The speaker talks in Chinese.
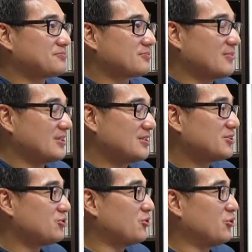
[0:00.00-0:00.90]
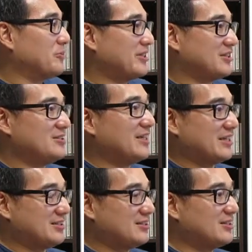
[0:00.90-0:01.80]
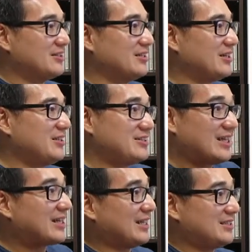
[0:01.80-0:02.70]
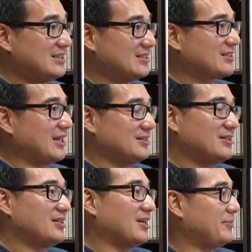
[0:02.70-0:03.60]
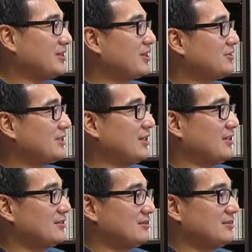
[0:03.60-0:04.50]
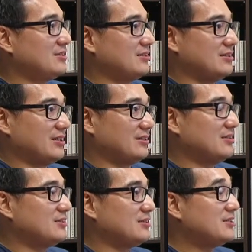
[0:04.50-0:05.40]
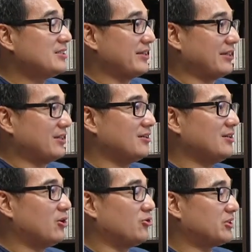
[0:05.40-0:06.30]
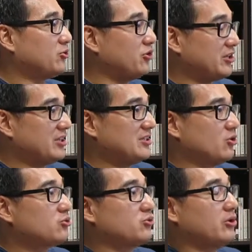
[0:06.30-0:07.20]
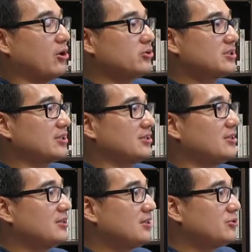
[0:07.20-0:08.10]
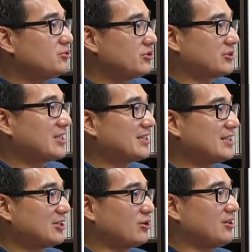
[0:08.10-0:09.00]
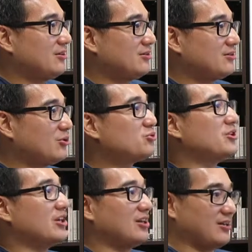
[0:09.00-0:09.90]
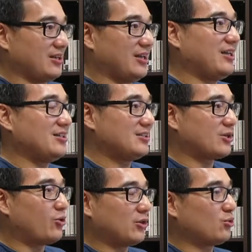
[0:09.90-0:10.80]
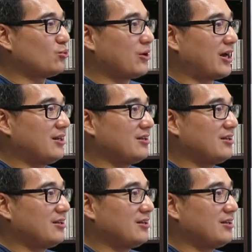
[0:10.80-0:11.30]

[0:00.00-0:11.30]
嗯这个楦头我们也是累积了，一直在改进改。改变到现在十几年、十几年了，哦，都有点定，然后觉得哦，这个楦头大家穿都觉得，哎，这宽度啊，